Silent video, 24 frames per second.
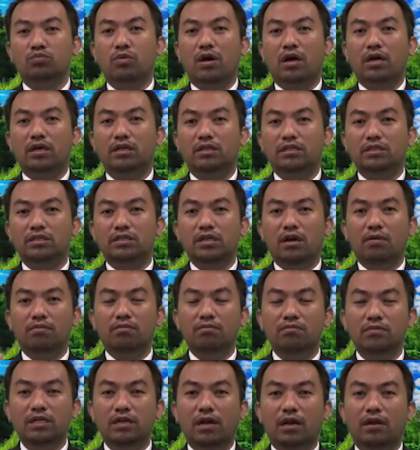sebagai
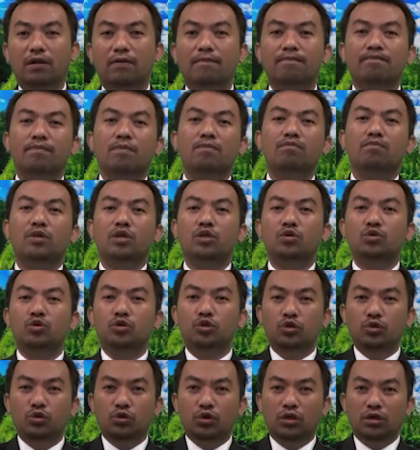jaminan
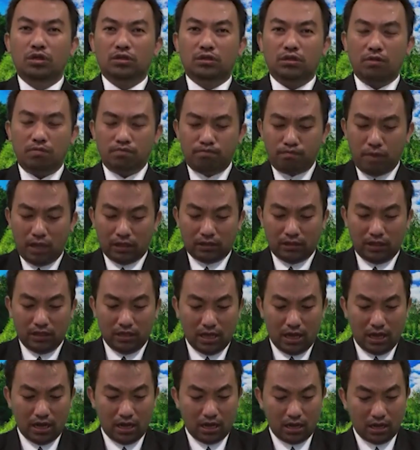menuju tempat
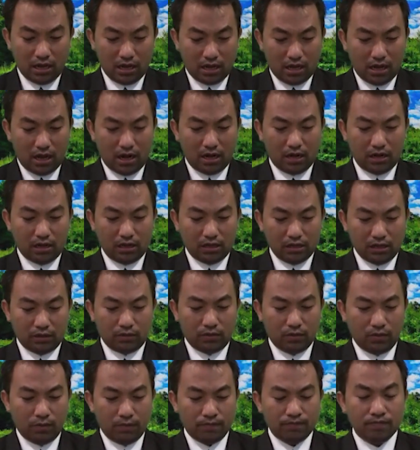yang kekal
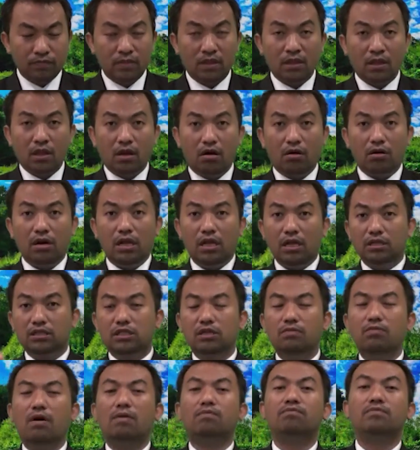itu. Oleh
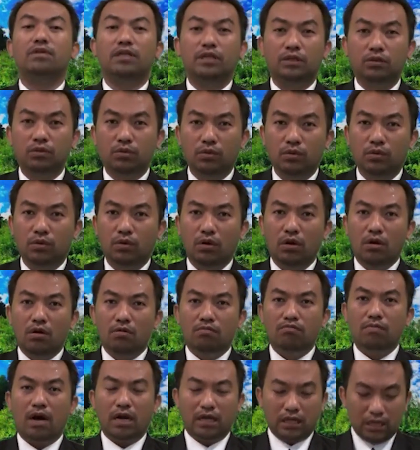sebab itu,
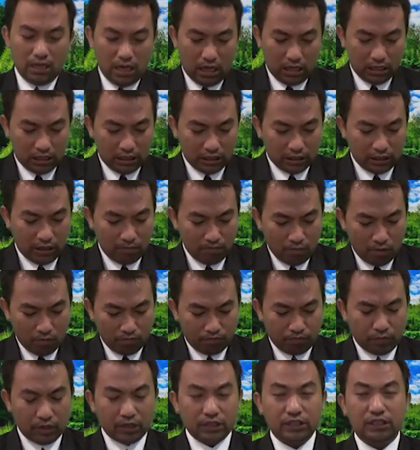marilah kita
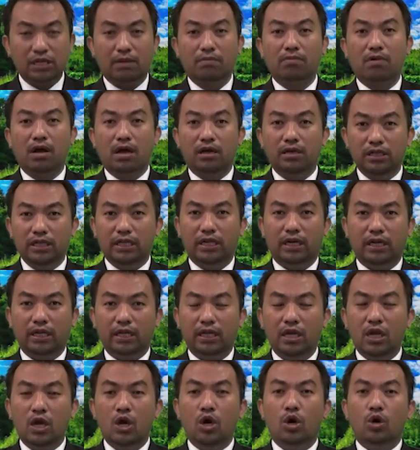mempersiapkan
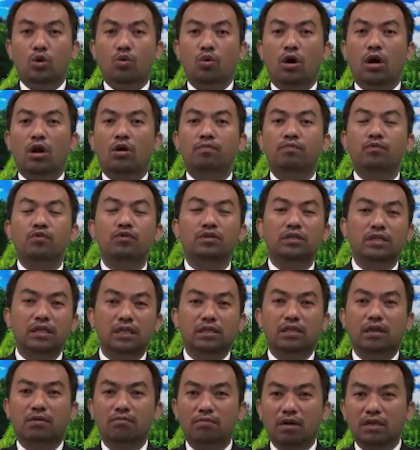diri, walaupun
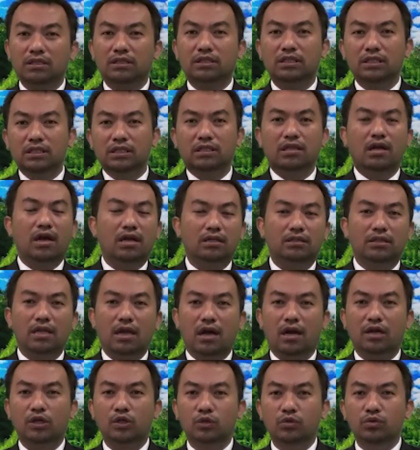kita masih di
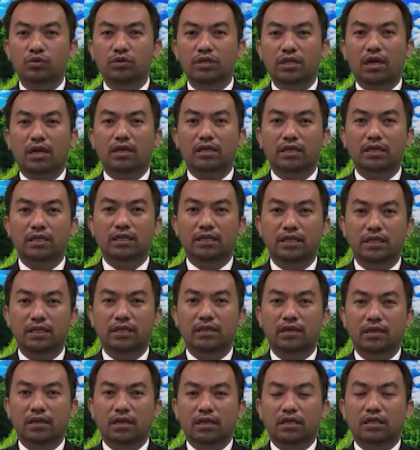tengah-tengah dunia
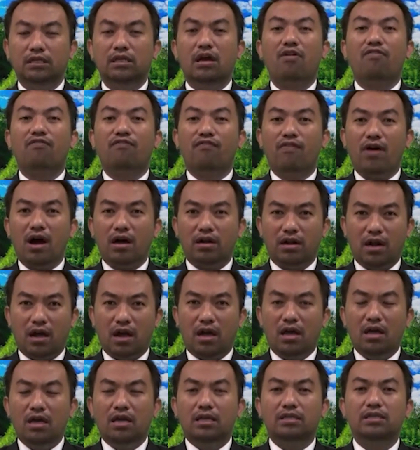ini yang
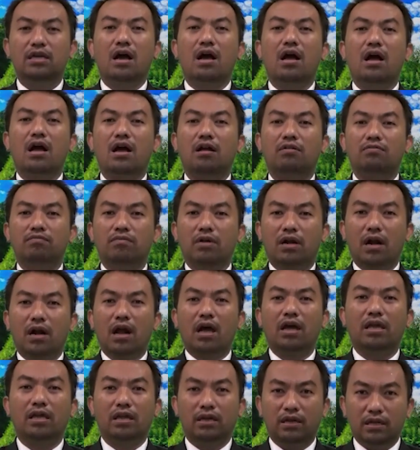fana, yang akan
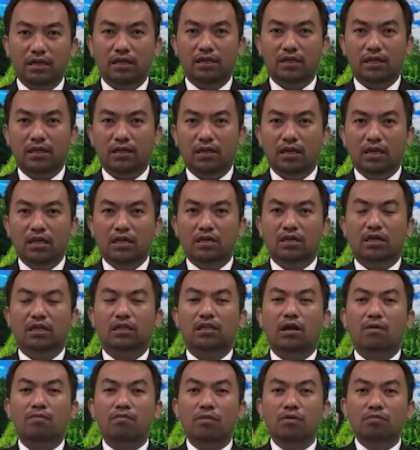berakhir ini,
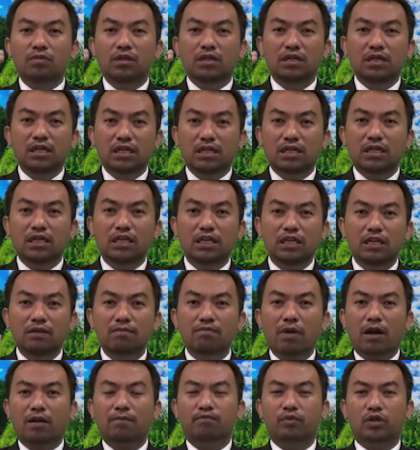kita memiliki
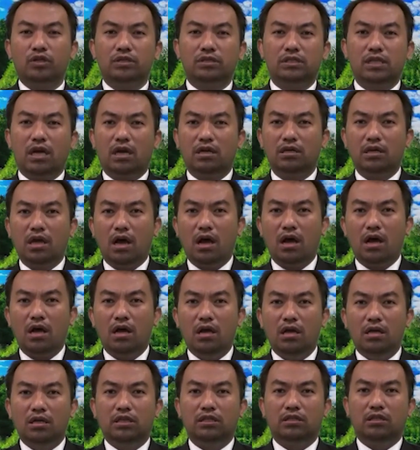iman percaya,
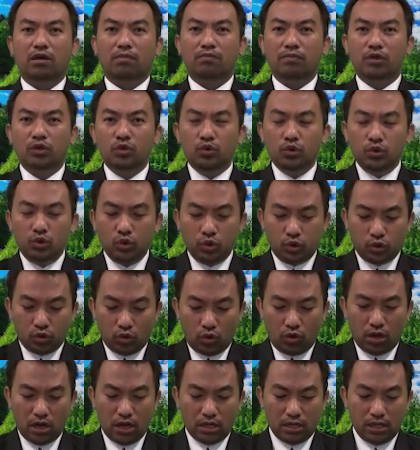kita menuju
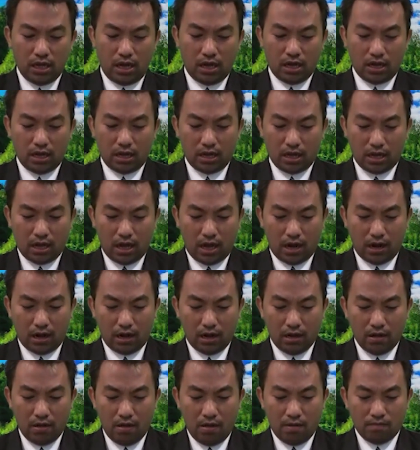surga yang
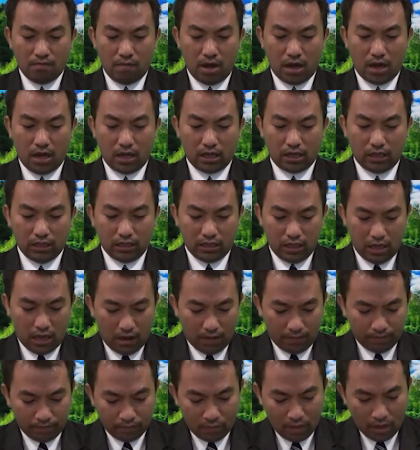kekal, maka
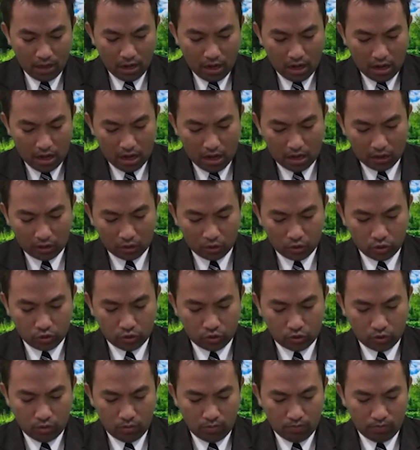kita
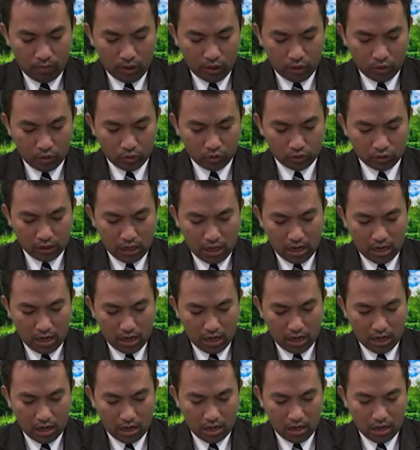harus
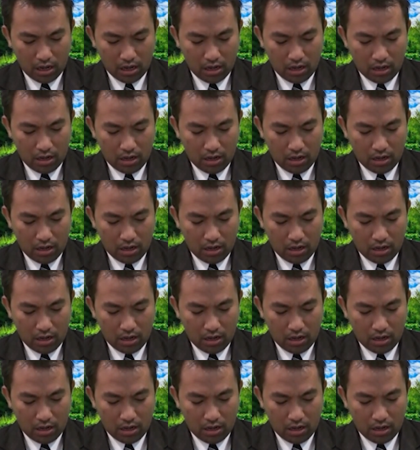berusaha